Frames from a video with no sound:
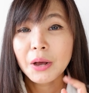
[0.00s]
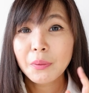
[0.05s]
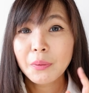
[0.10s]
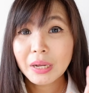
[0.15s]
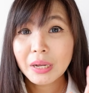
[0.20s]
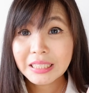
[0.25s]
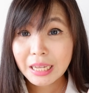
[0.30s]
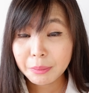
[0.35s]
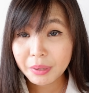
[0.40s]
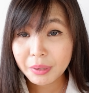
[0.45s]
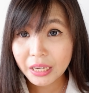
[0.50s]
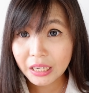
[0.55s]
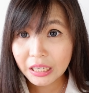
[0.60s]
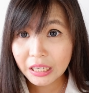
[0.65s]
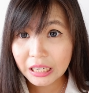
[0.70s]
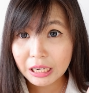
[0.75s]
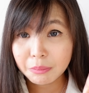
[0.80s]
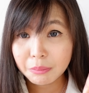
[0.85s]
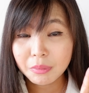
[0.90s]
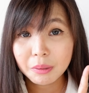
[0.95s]
Wasabi
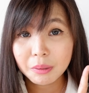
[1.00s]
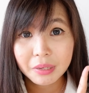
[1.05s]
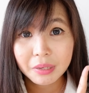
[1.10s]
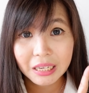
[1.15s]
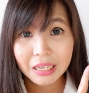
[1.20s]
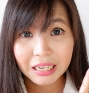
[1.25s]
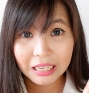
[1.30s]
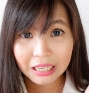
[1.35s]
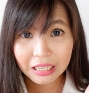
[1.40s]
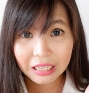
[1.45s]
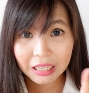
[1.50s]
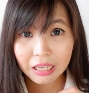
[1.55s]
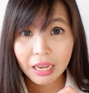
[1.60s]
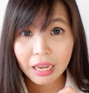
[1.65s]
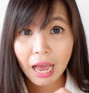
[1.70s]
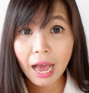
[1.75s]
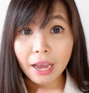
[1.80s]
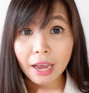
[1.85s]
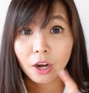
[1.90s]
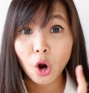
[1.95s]
ini memiliki
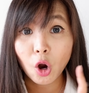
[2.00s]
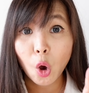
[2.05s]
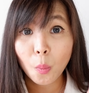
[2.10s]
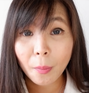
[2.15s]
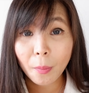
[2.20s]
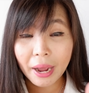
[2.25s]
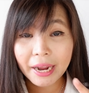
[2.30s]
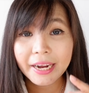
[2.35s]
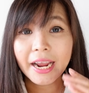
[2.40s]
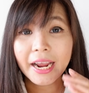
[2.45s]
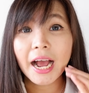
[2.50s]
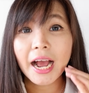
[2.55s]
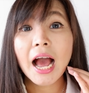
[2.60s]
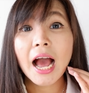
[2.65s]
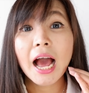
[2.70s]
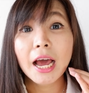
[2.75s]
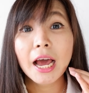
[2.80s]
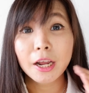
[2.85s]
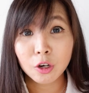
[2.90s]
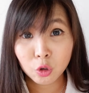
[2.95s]
aroma yang
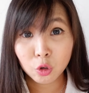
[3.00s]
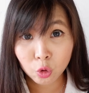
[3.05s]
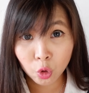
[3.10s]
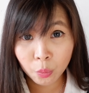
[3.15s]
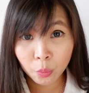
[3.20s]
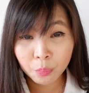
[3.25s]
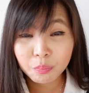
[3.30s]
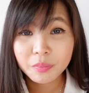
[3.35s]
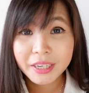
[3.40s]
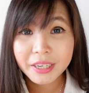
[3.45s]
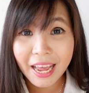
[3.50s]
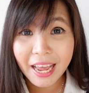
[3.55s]
harum